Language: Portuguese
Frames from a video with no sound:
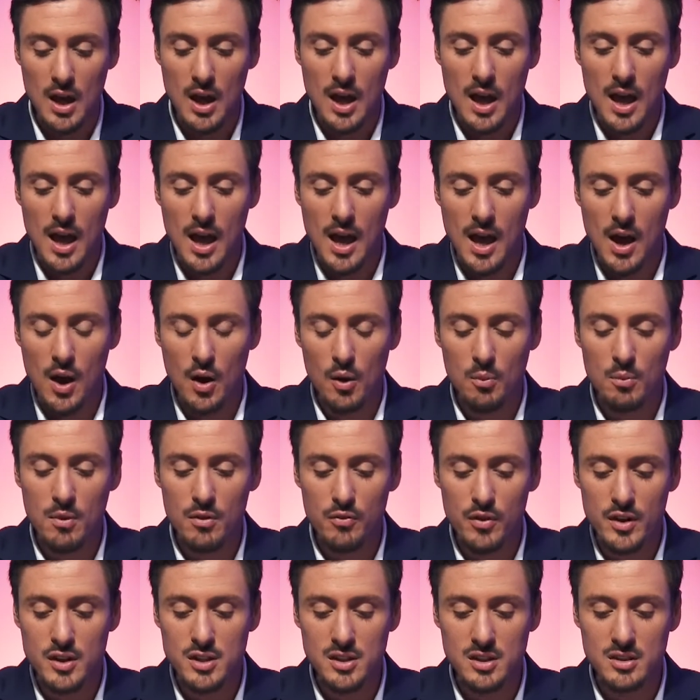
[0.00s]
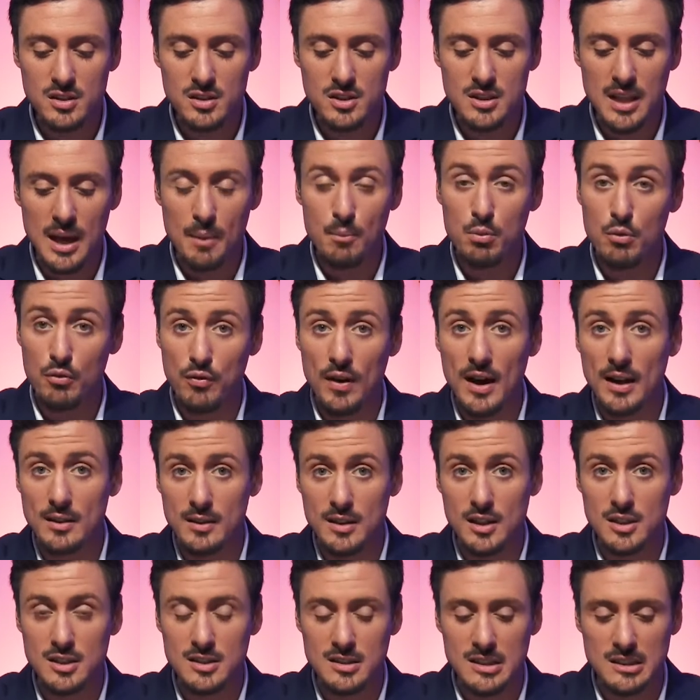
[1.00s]
Uh, uma vez que está
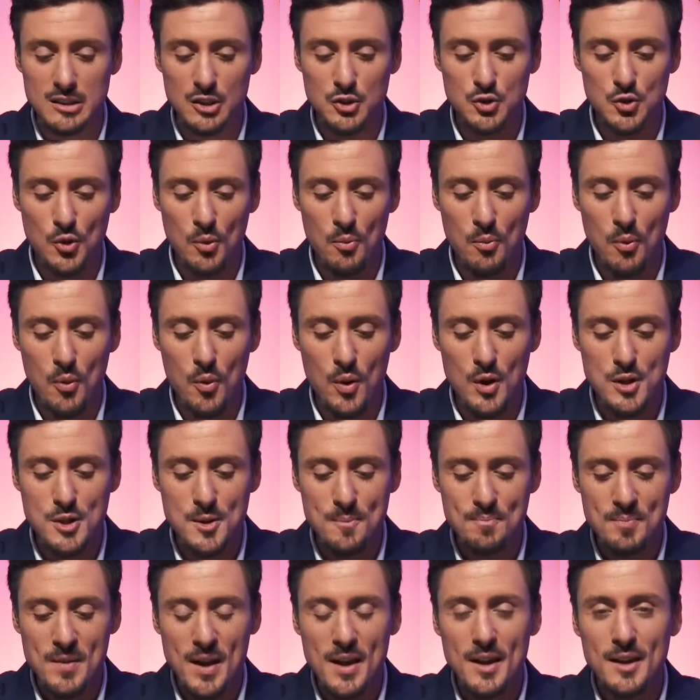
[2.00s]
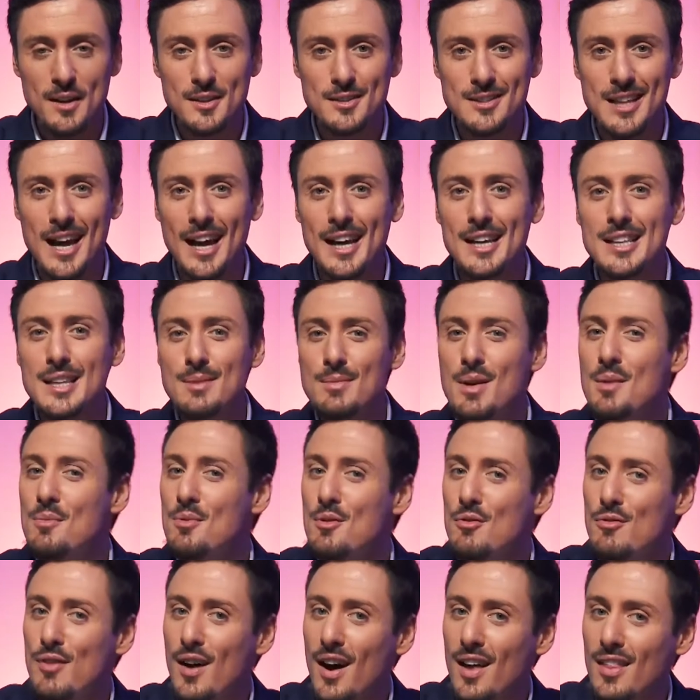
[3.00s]
provado que as receitas são boas, está aqui
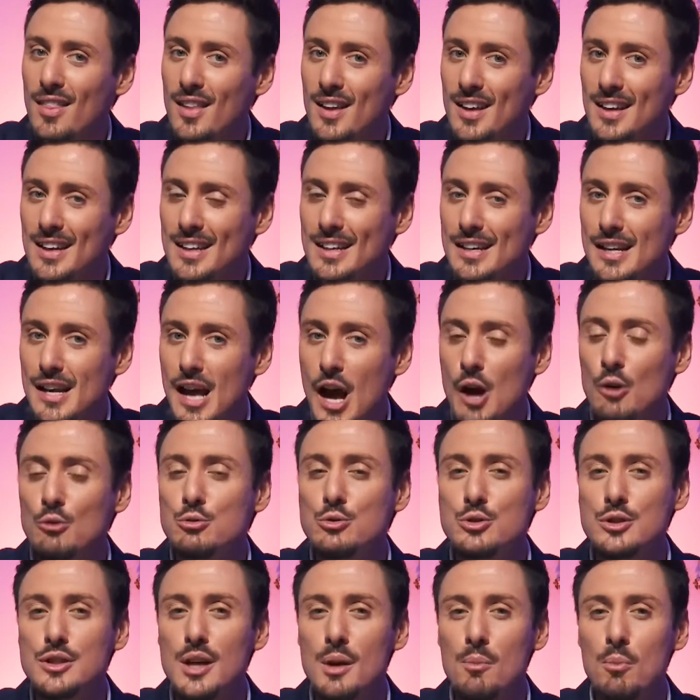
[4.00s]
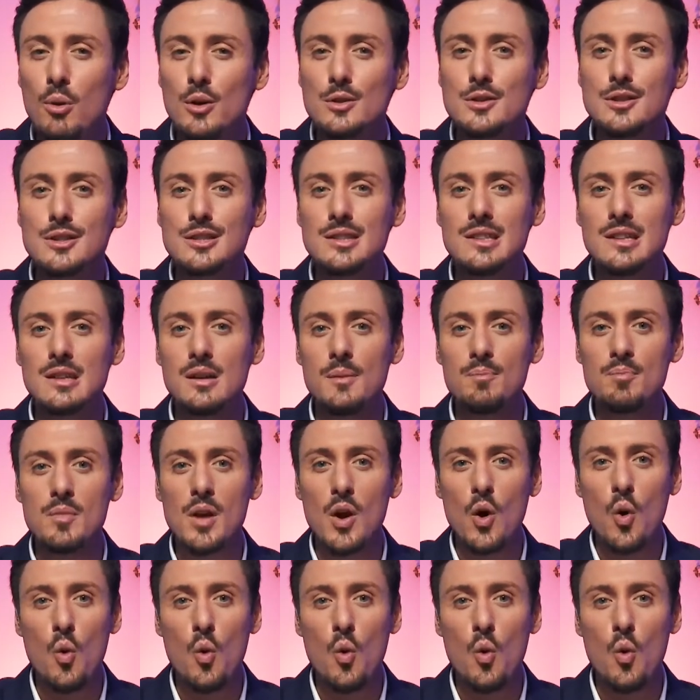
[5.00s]
também provada que a cozinha pode ser